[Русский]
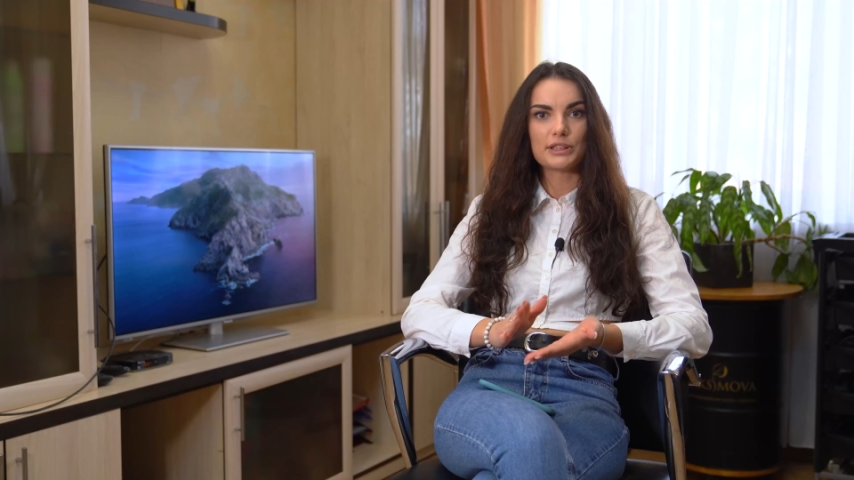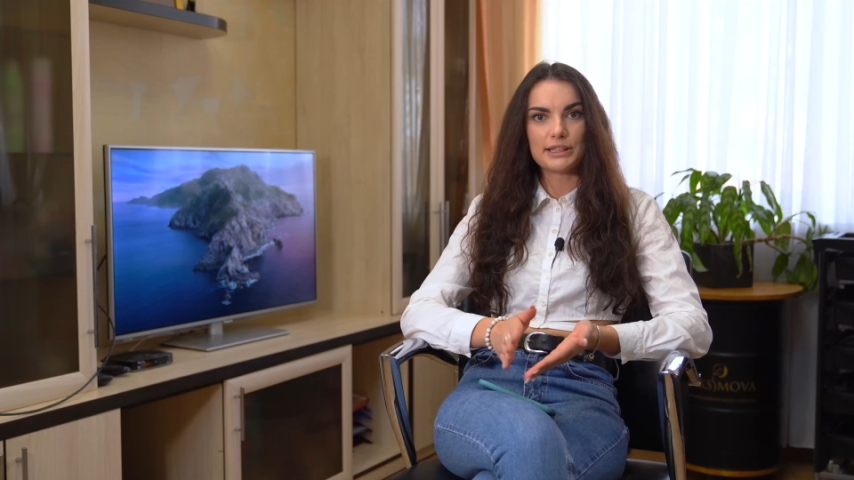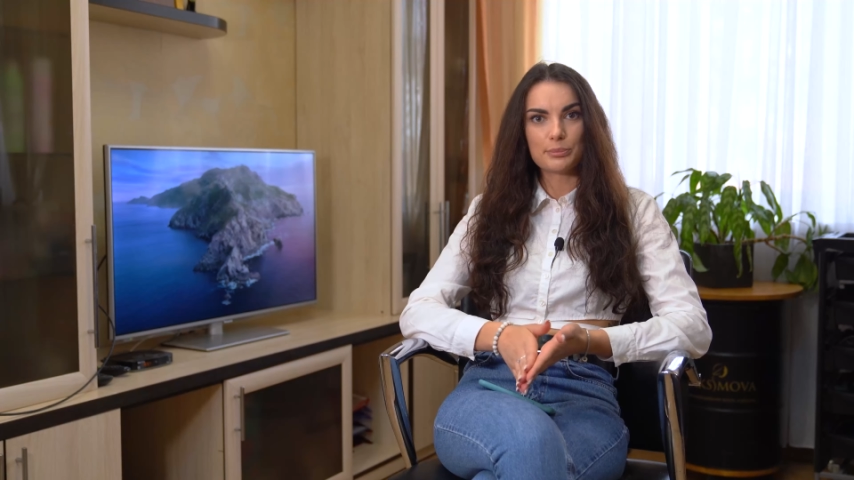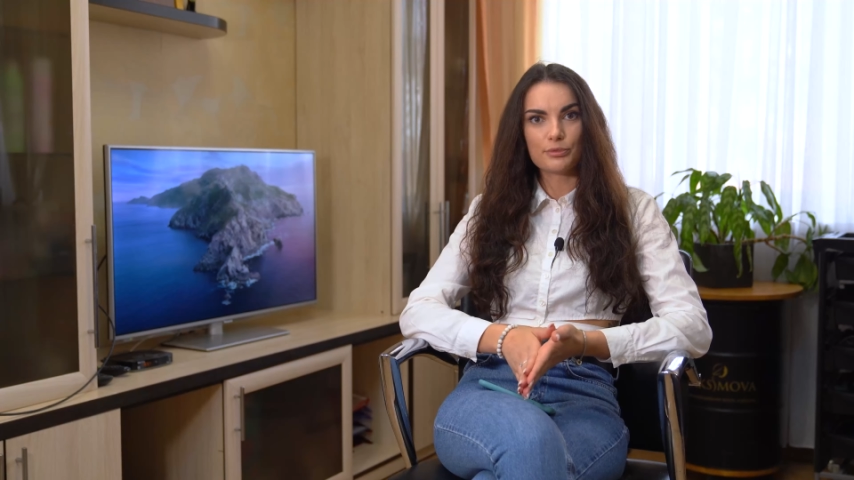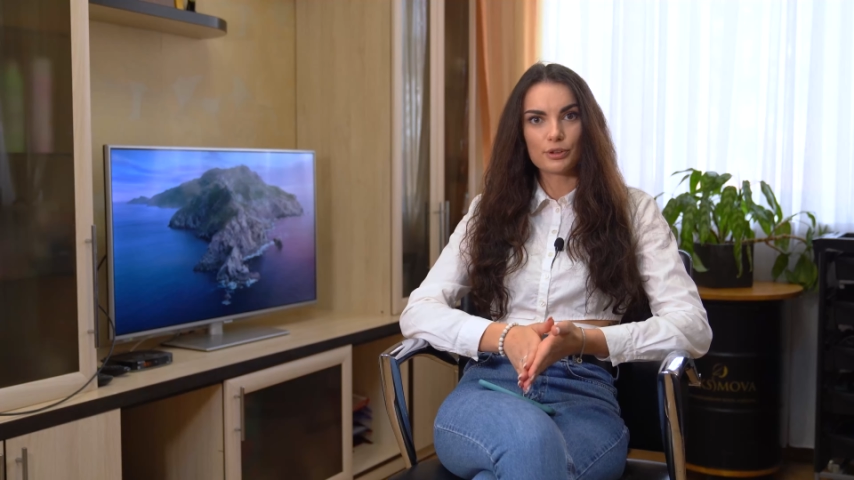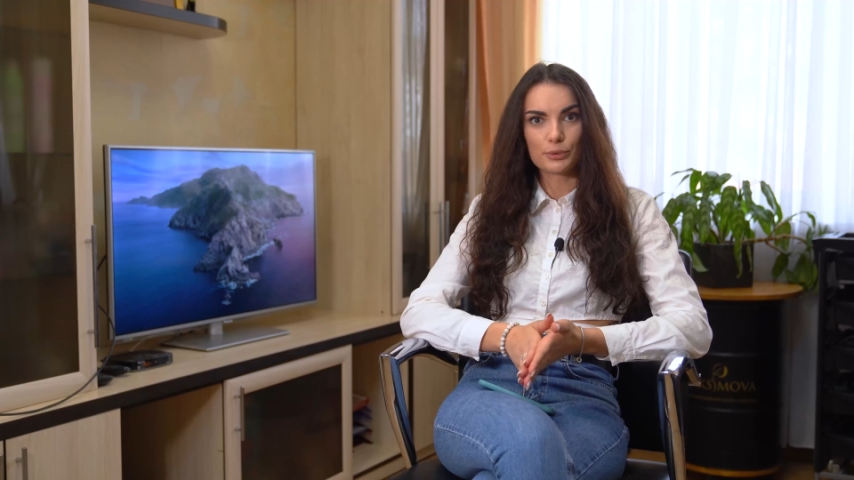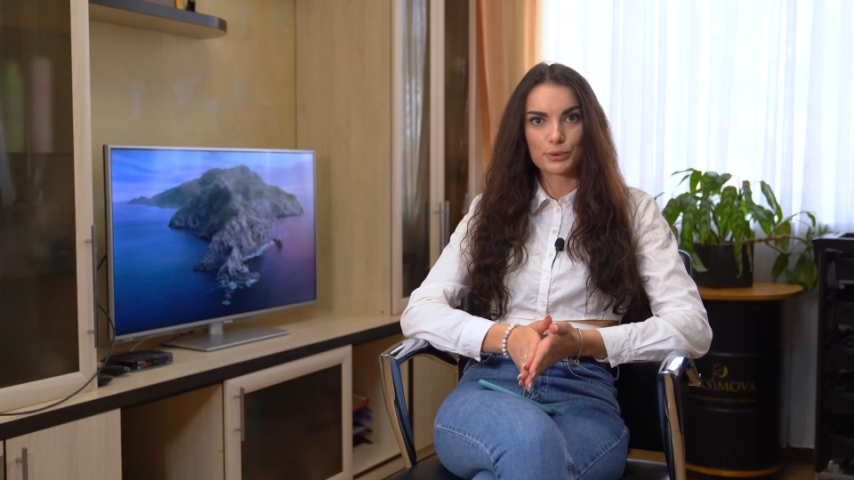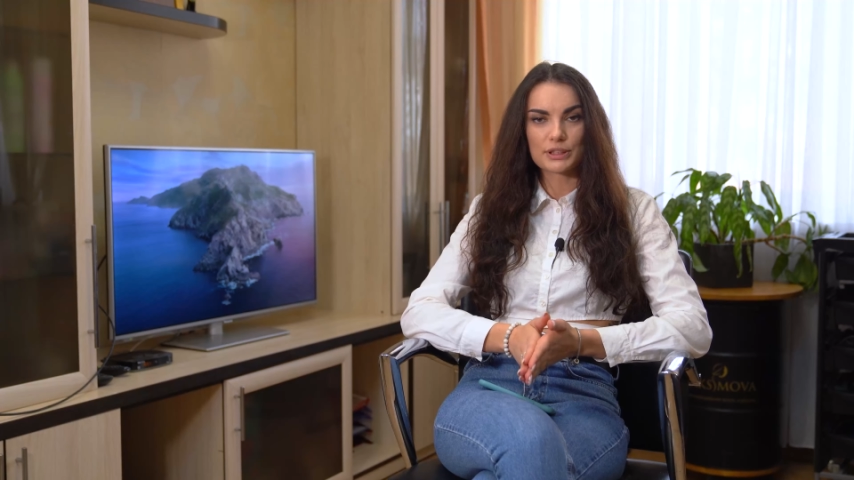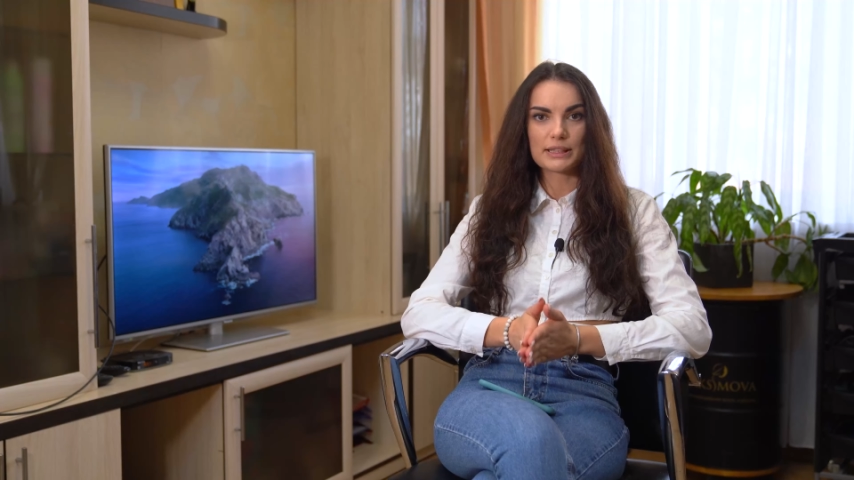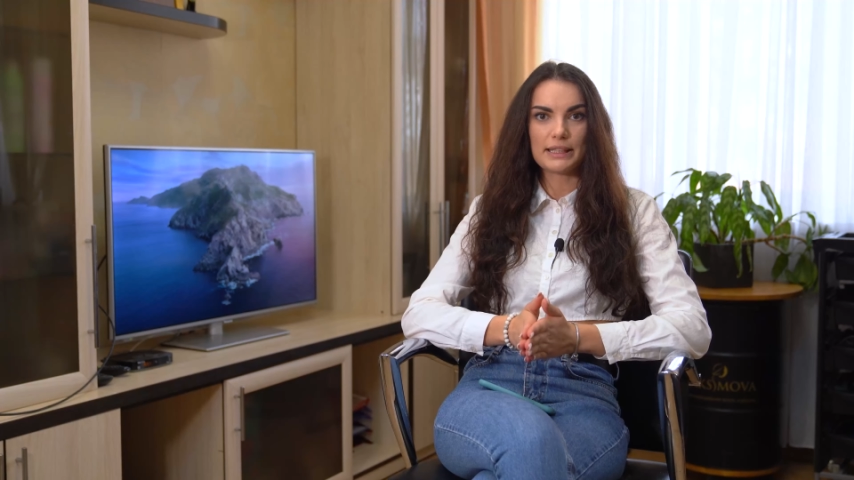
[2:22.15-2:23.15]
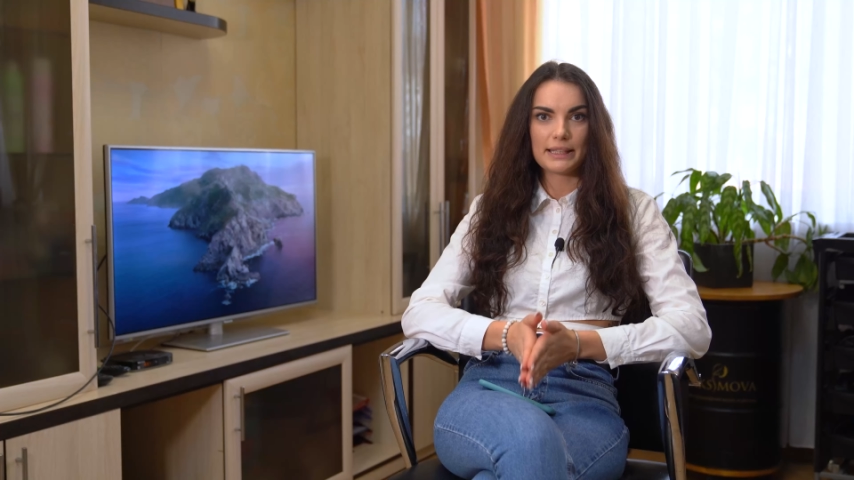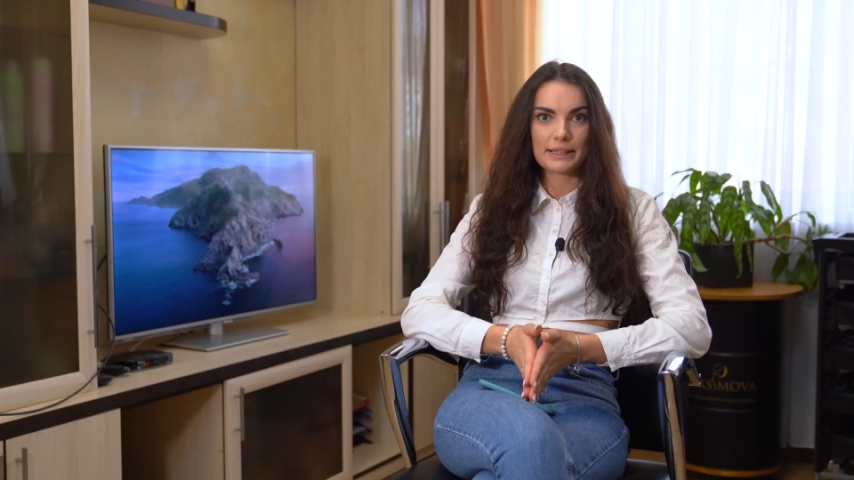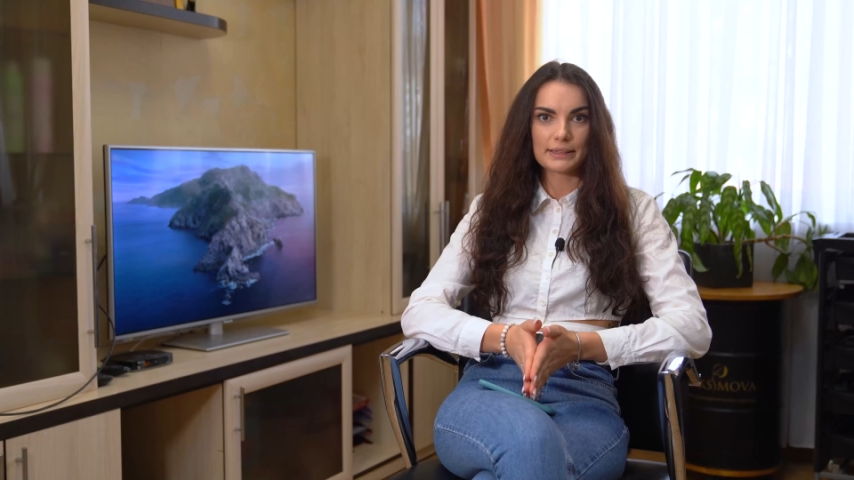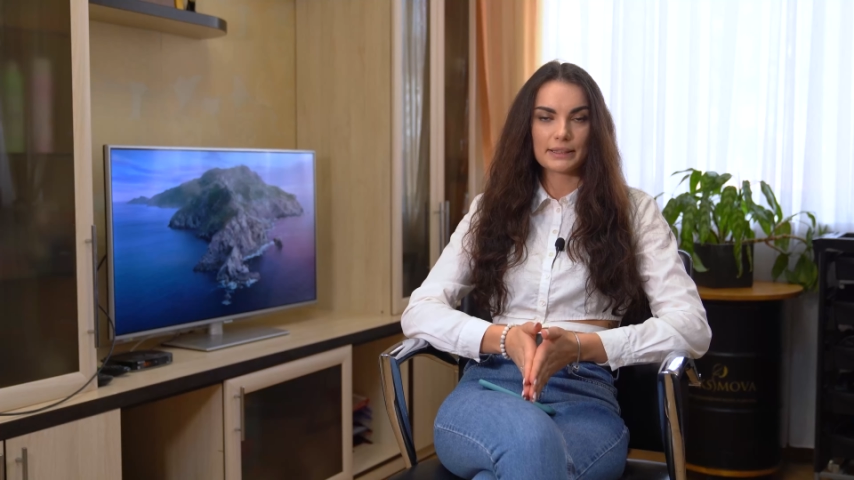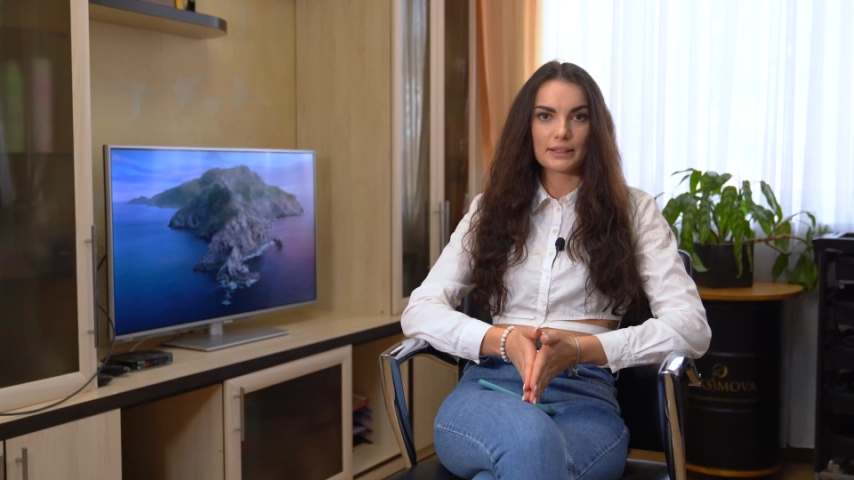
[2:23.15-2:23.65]
тип волос
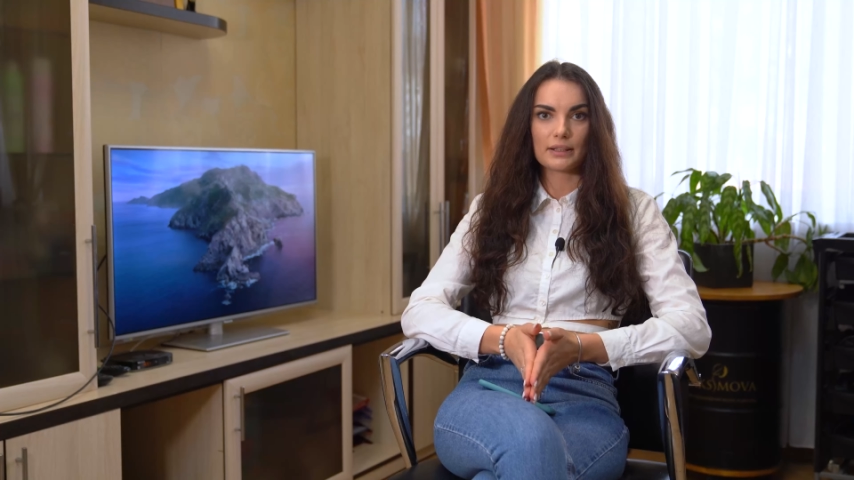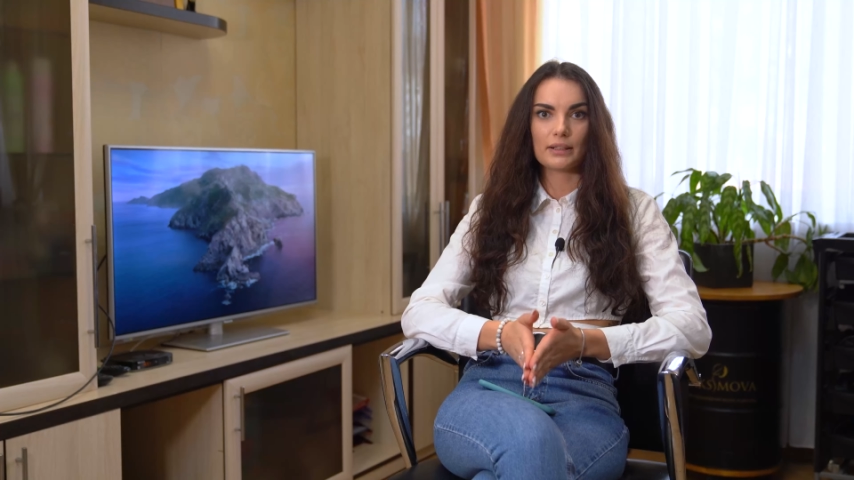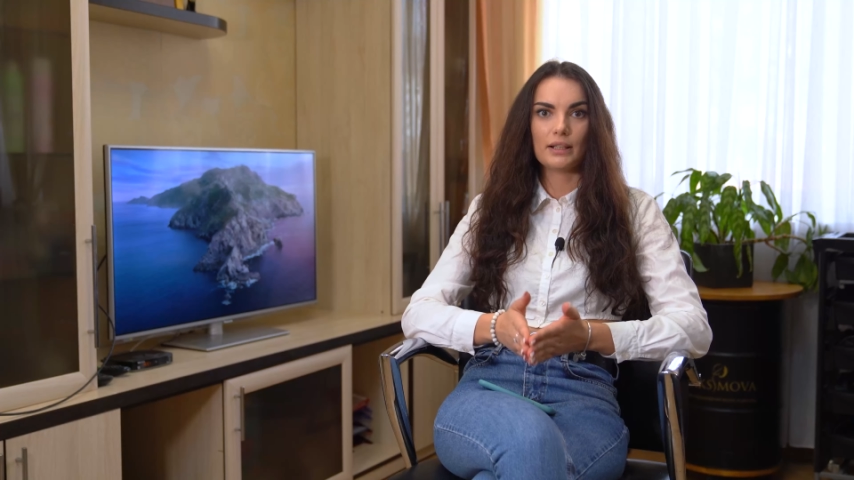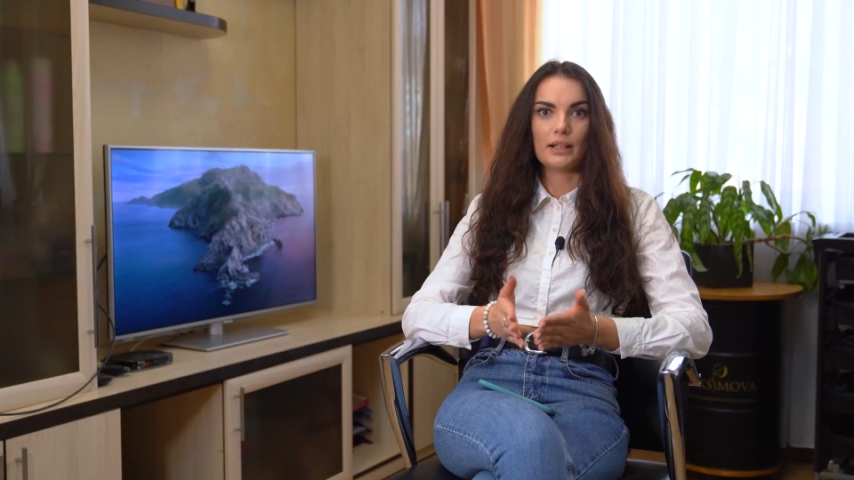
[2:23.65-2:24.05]
клиента,